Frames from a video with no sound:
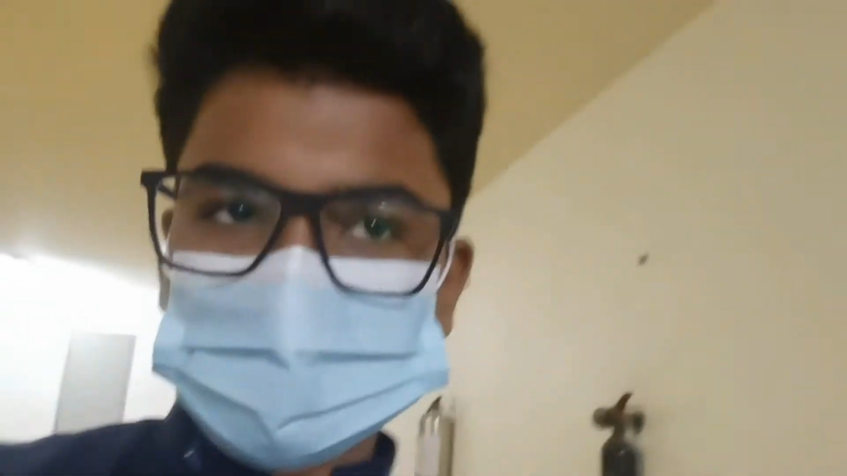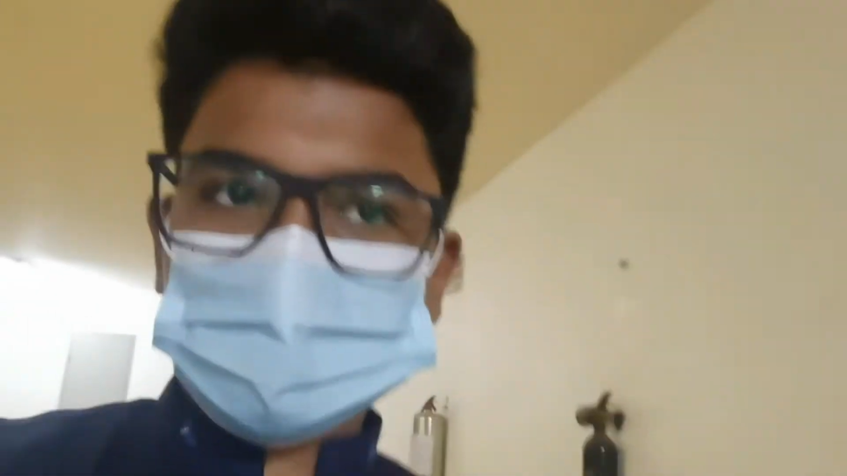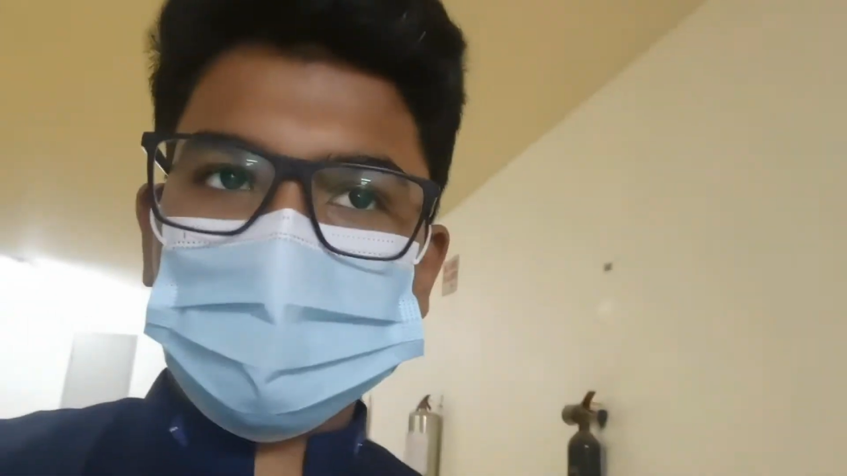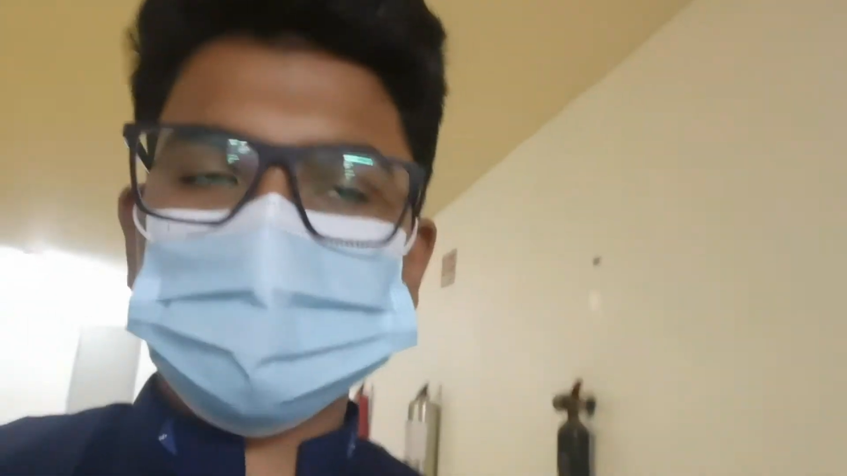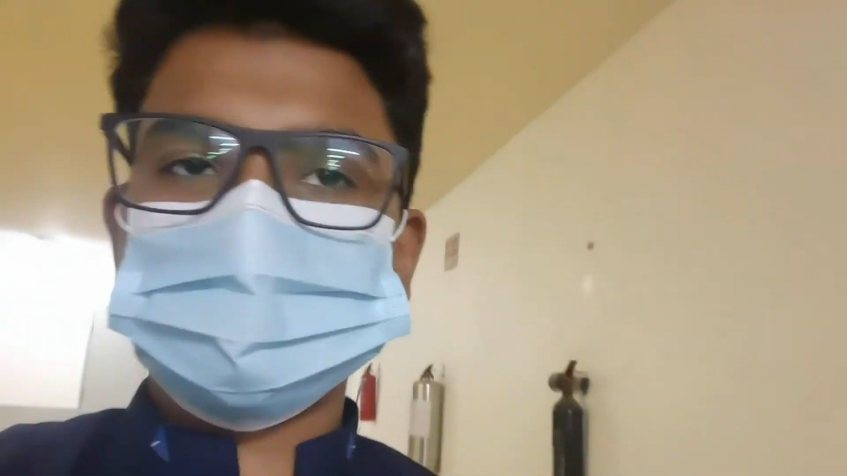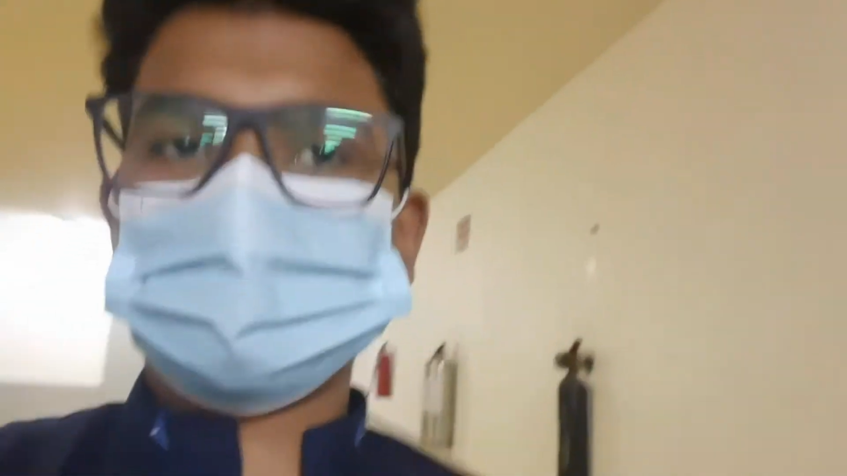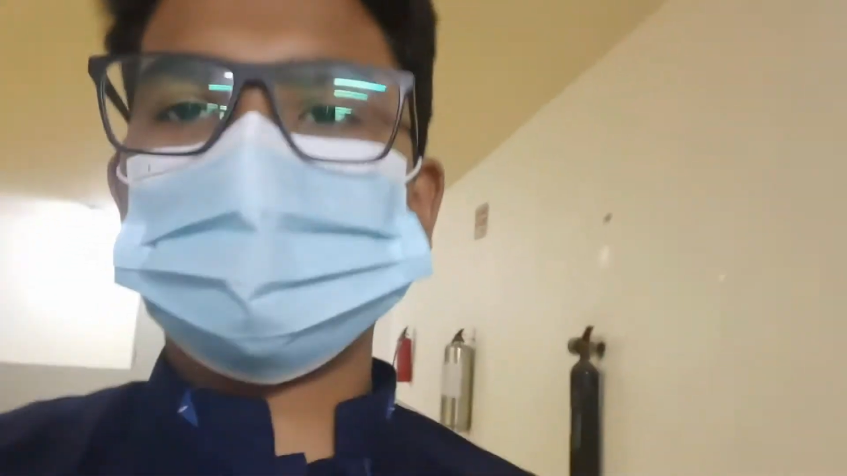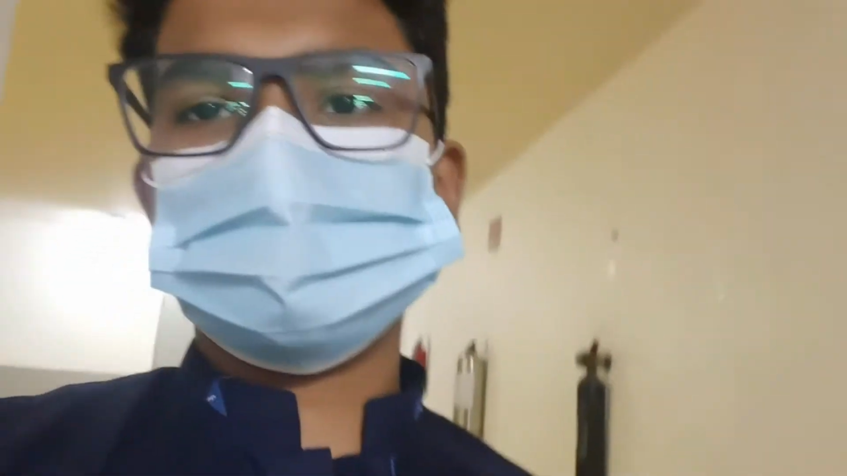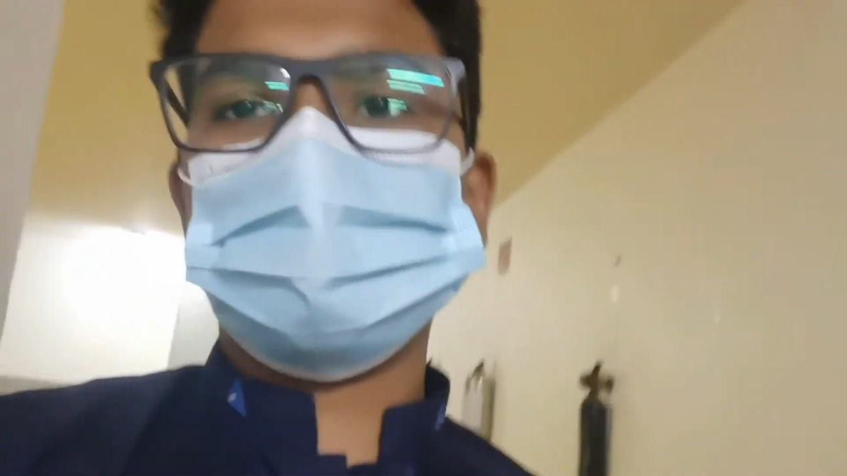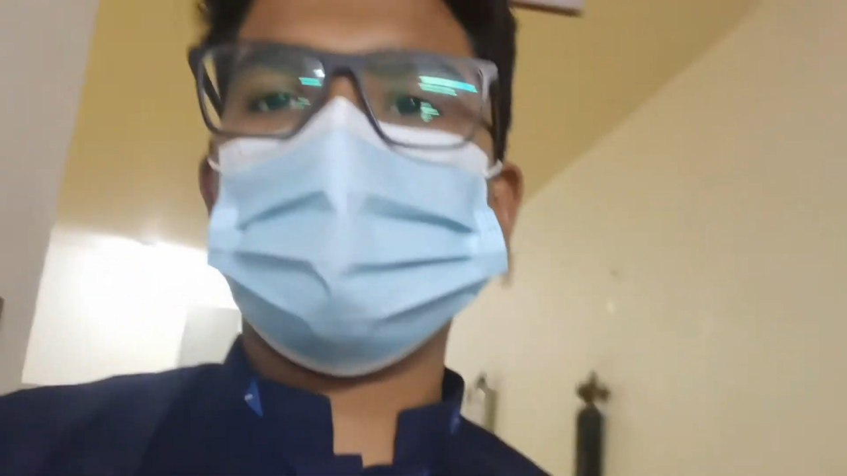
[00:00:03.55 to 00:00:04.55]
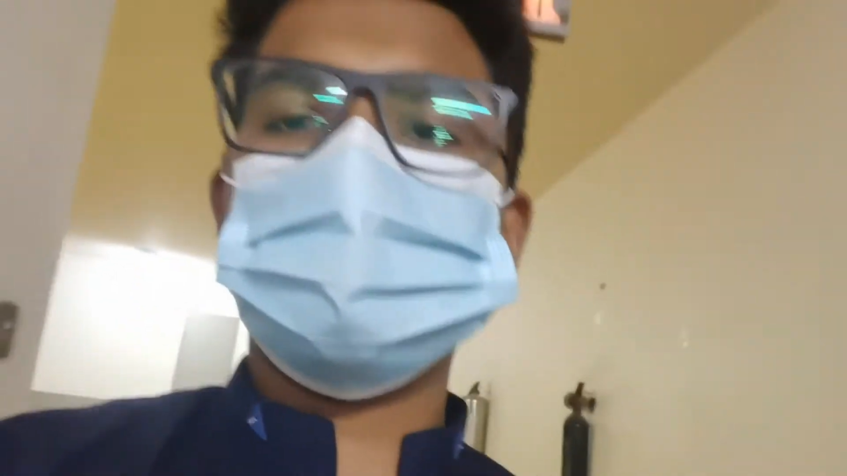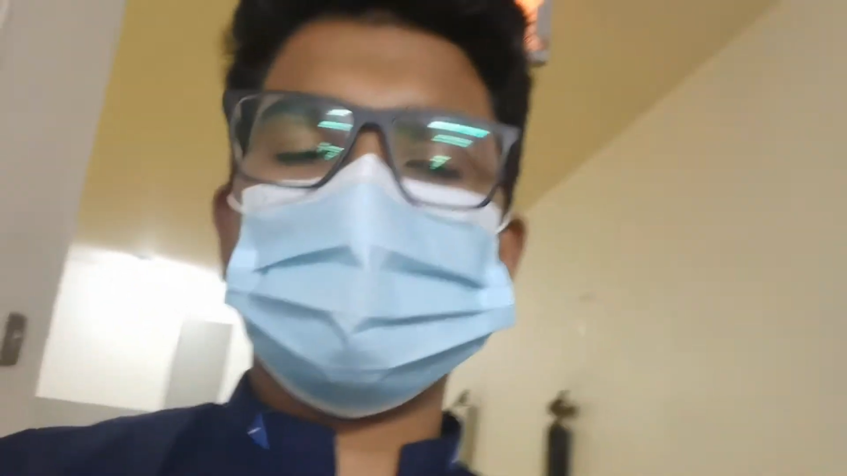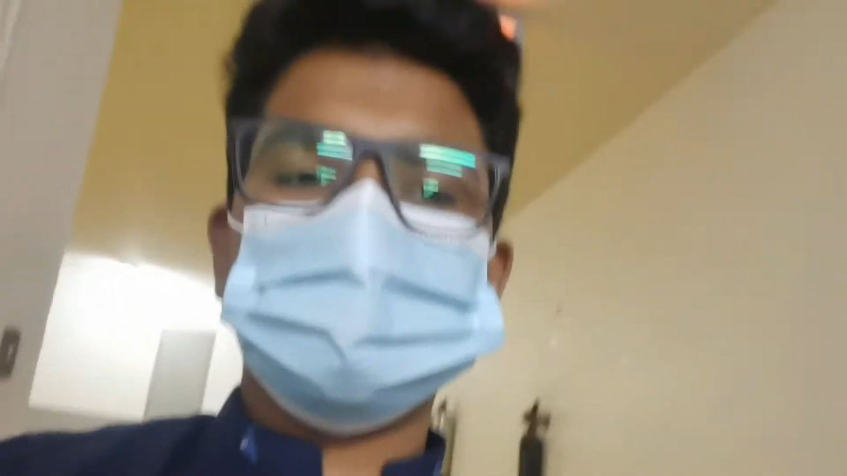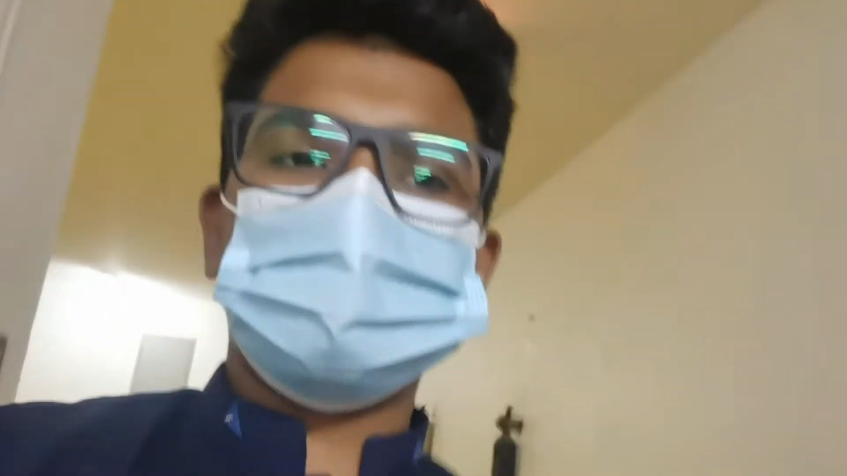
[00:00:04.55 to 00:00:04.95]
हैं आज रमज़ान का